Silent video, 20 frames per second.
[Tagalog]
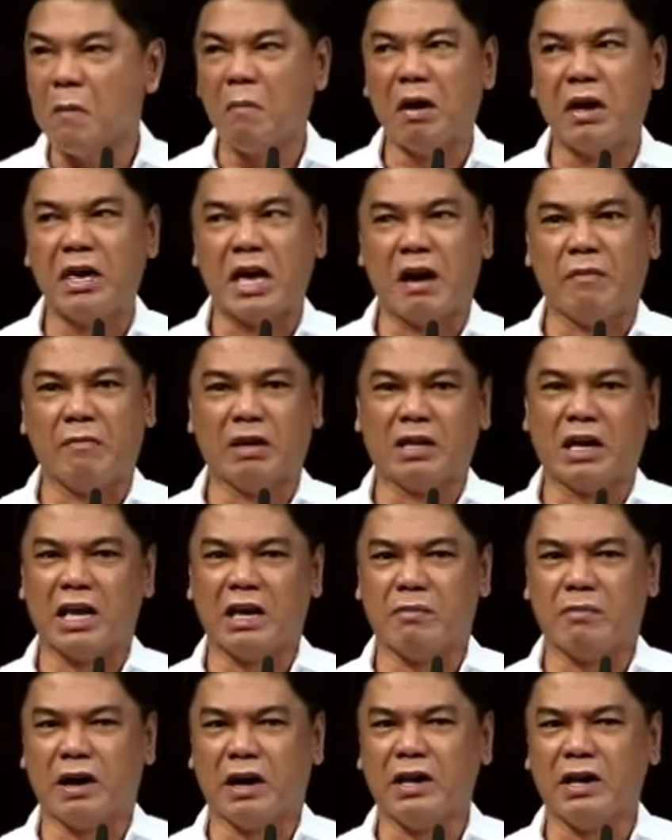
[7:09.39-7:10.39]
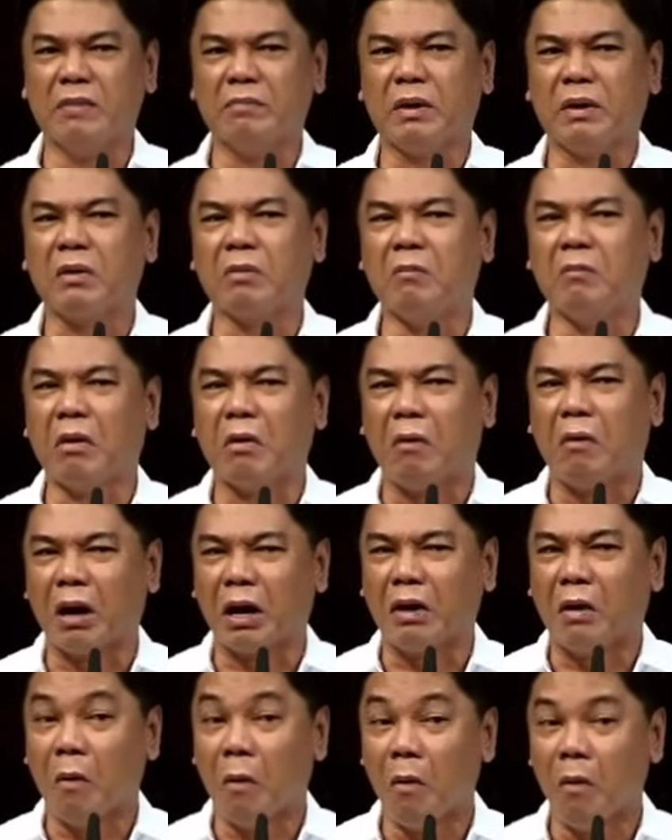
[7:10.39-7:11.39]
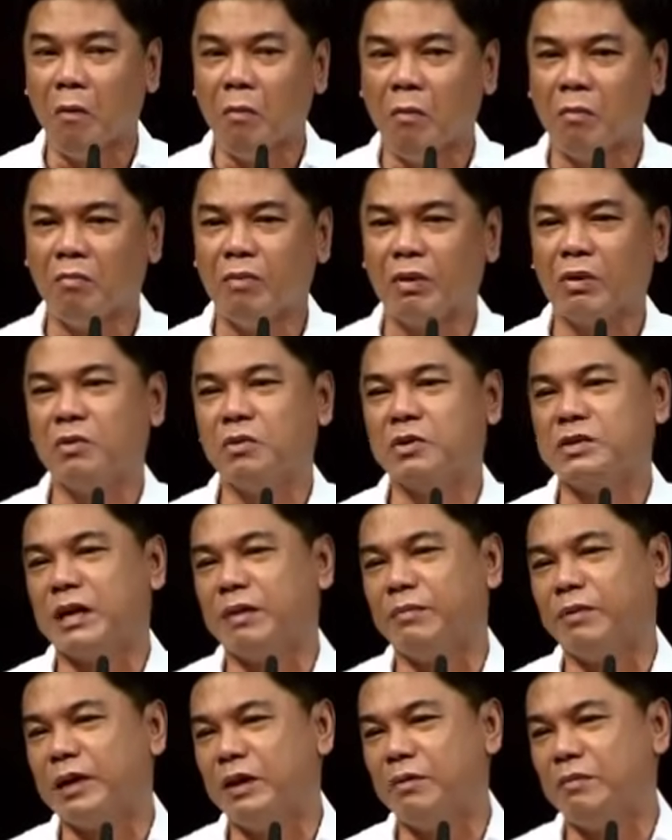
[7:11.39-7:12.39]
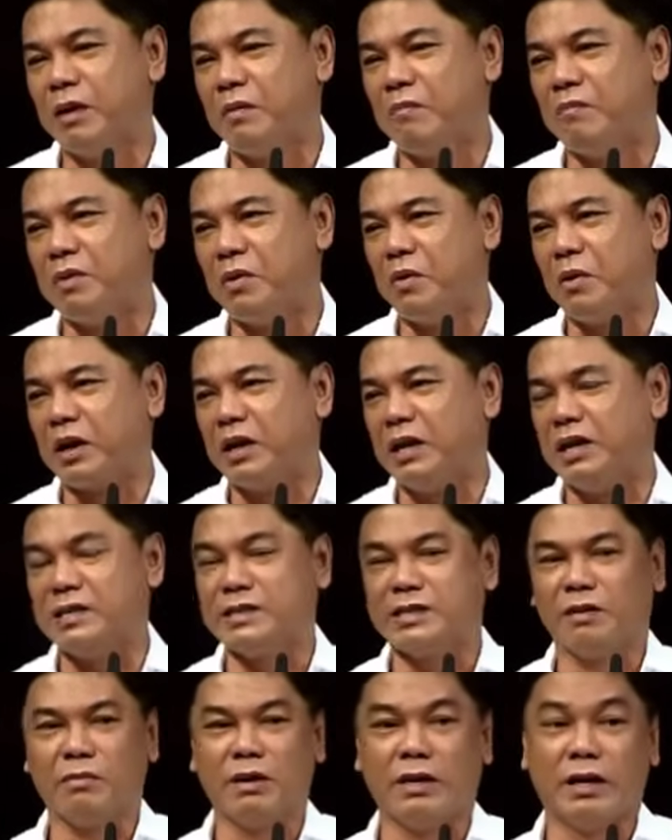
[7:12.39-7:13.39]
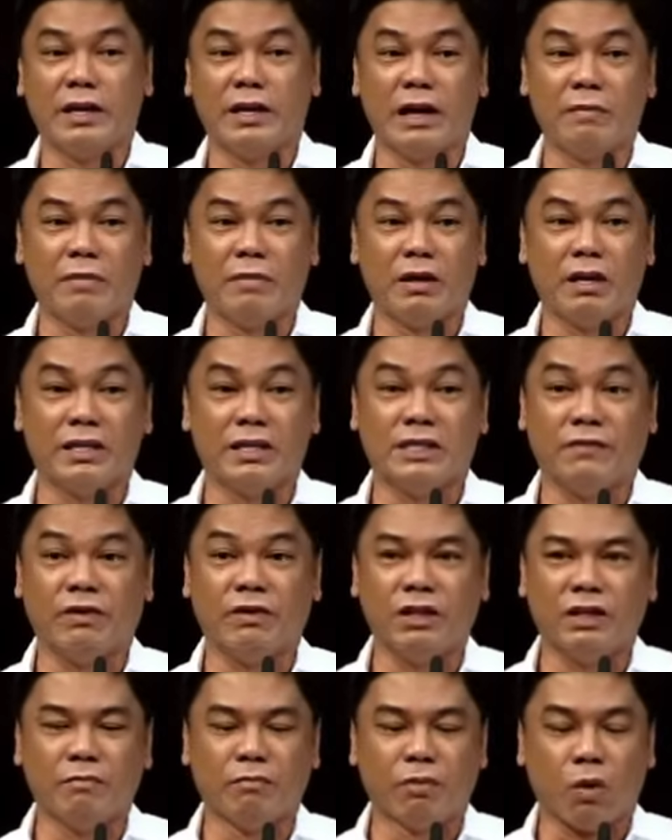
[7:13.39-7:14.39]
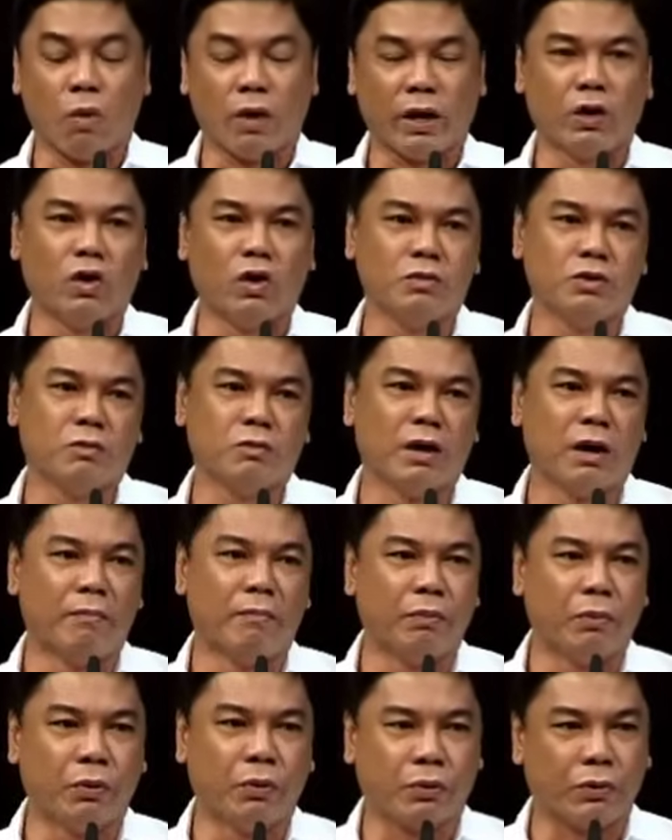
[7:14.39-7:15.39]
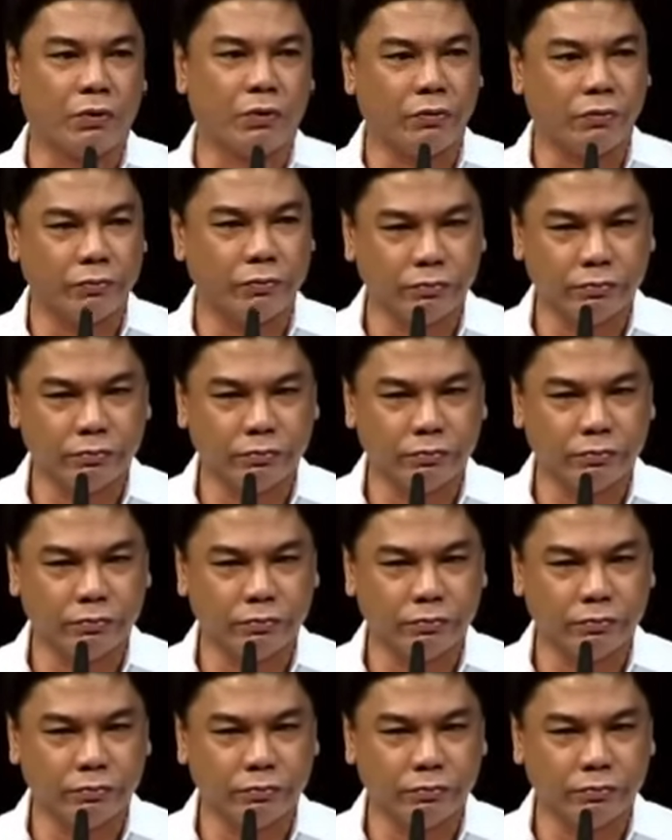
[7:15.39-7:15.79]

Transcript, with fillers: Mayaman nga yung mga yan, pero broken home. Pag-uusapan nila yung mga brokenness ng mayayaman, as if hindi broken homes yung mga poor.